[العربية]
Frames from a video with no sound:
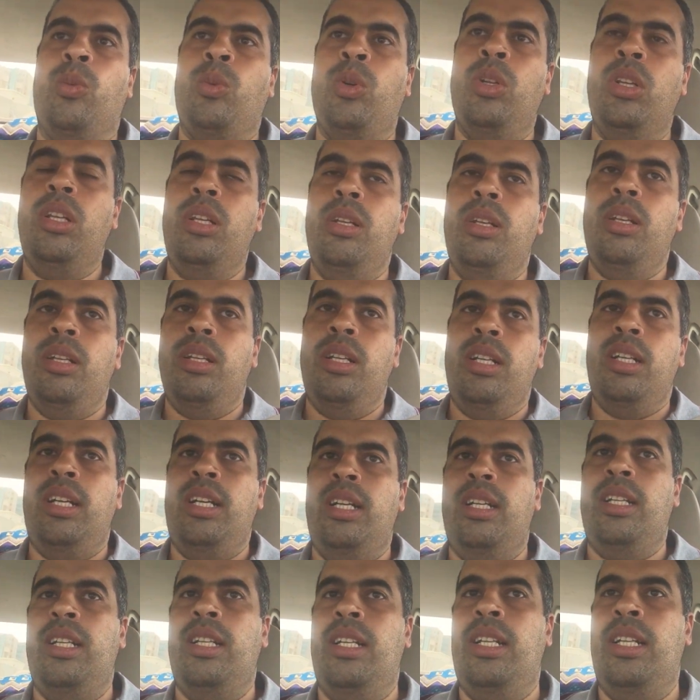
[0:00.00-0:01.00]
كل
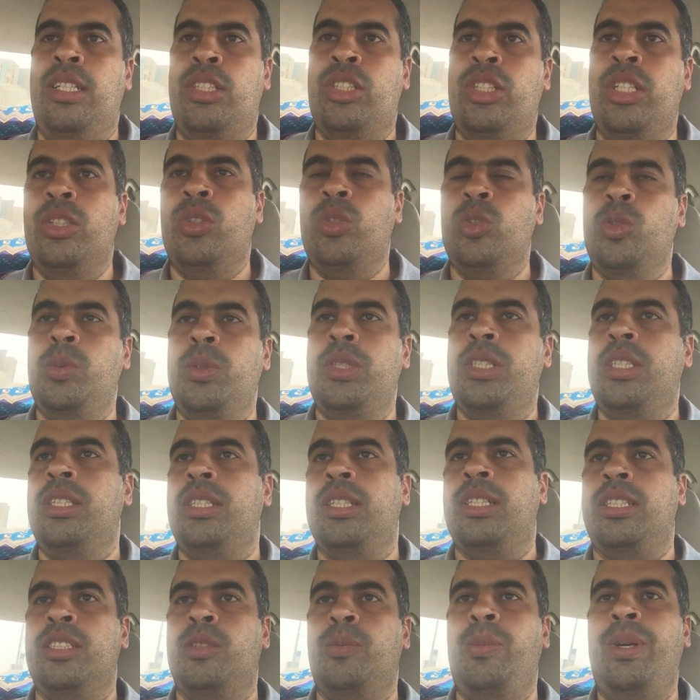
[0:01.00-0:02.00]
الاشياء تثبت
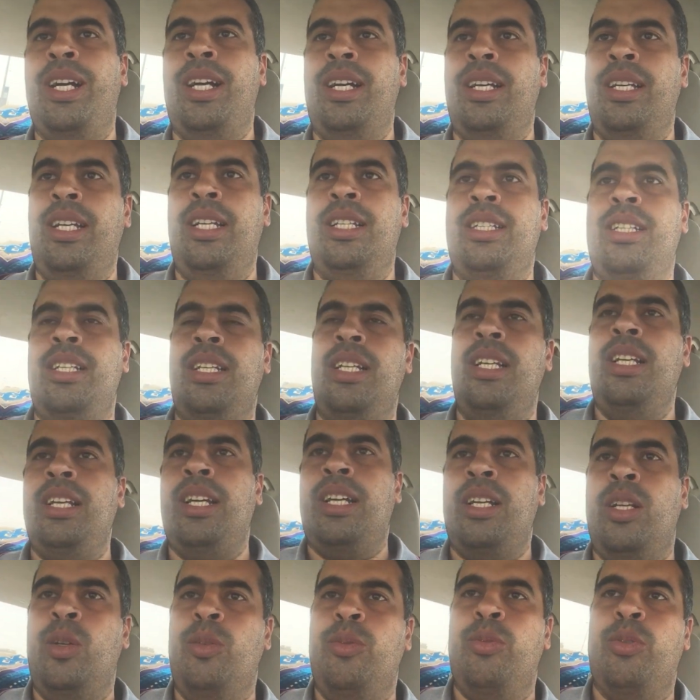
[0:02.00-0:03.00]
كذبها يعني ايه
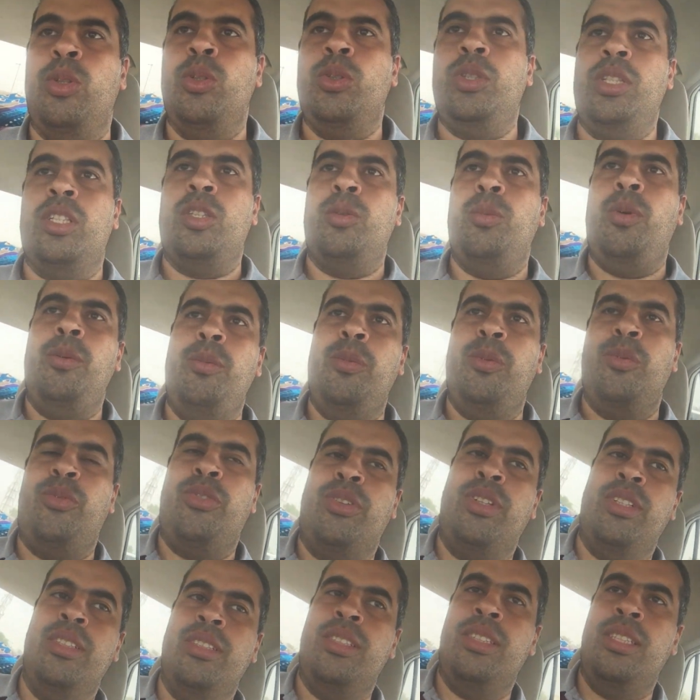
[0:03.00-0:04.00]
اللي خلاهم في روسيا يكتبوها
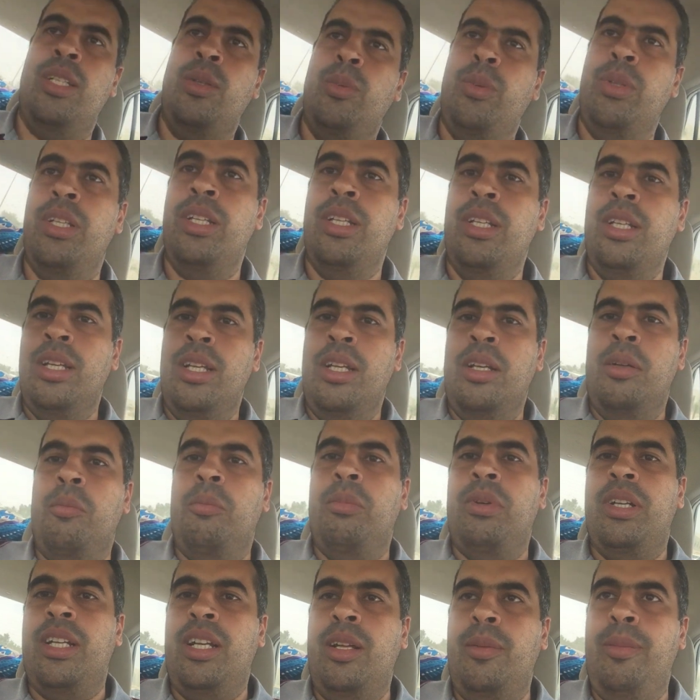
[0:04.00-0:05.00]
بالفرنساوي
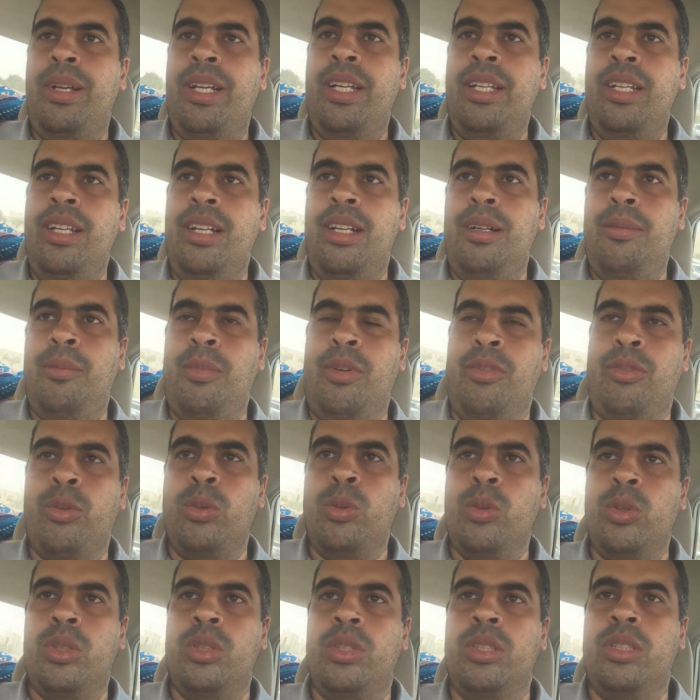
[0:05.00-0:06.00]
بينما هي
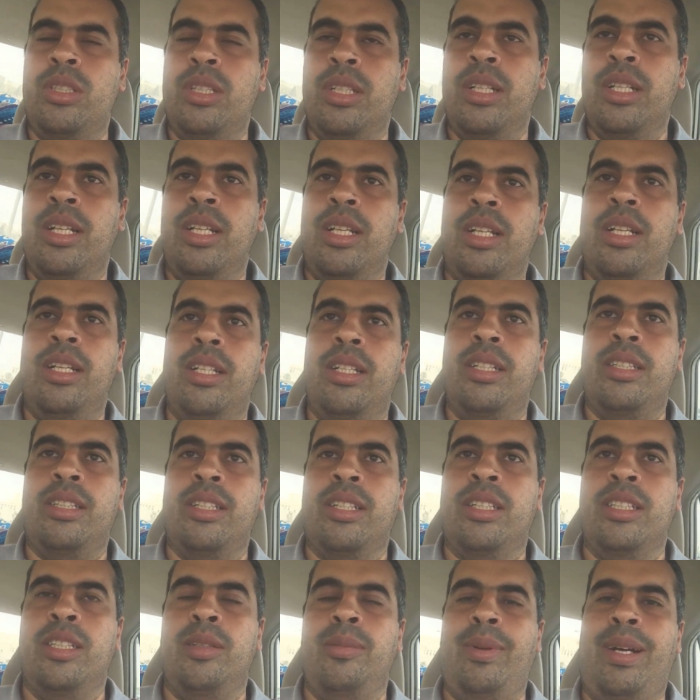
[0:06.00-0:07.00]
المفروض
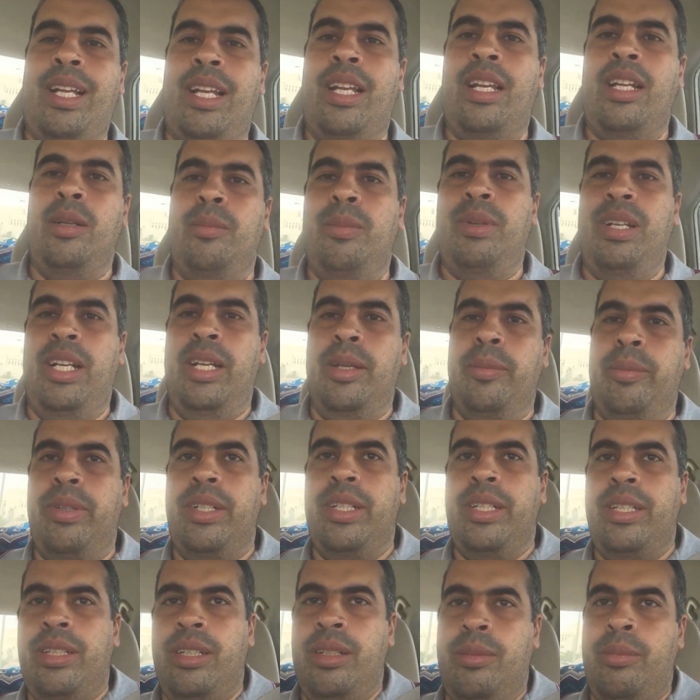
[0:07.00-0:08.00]
تتكتب على الاقل
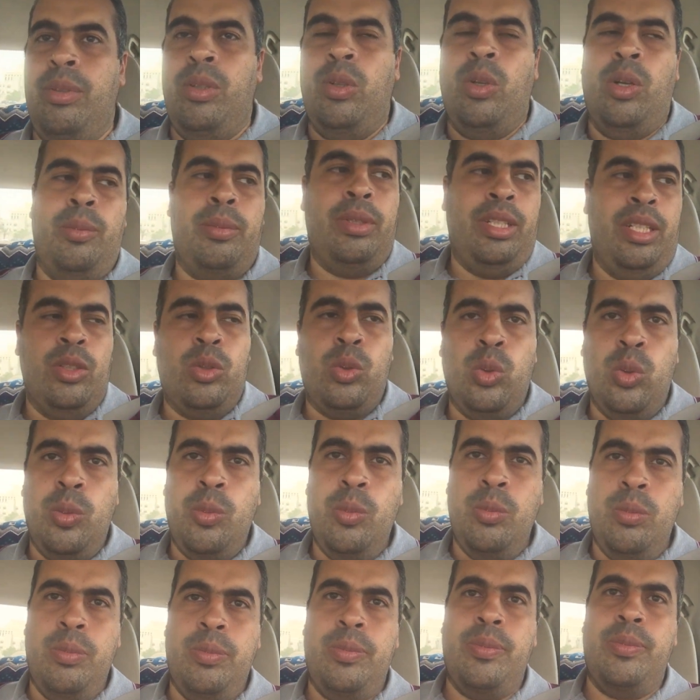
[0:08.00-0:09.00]
بالعبري باللغه
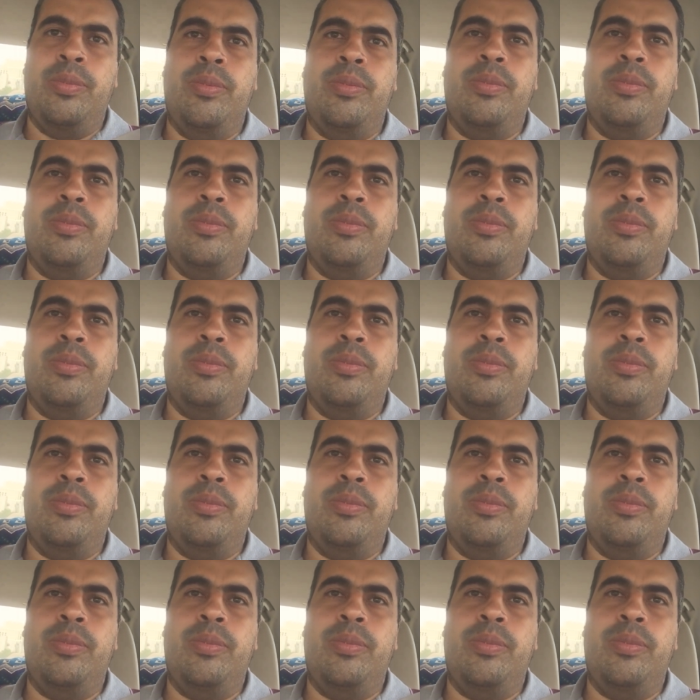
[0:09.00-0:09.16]
بتاعتهم